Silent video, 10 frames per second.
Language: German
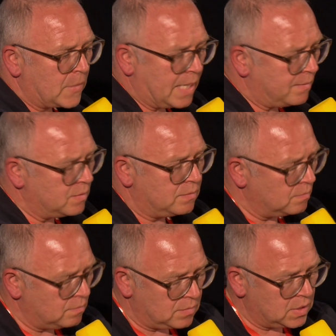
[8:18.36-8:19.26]

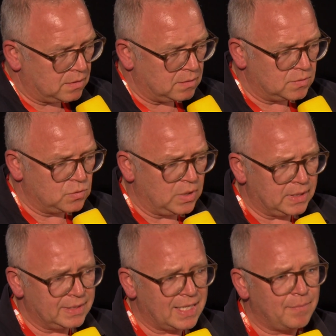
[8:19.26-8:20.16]
hatten äh,
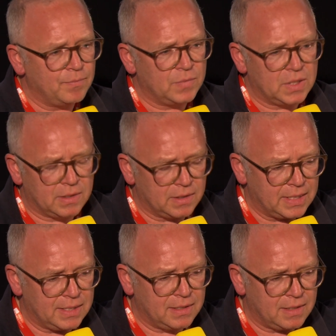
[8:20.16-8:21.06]
Zugang gegeben, haben äh,
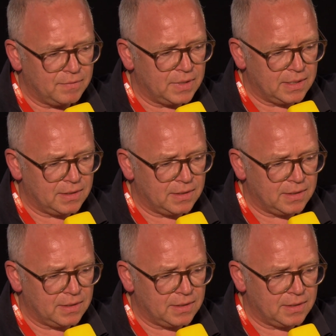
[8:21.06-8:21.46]
in der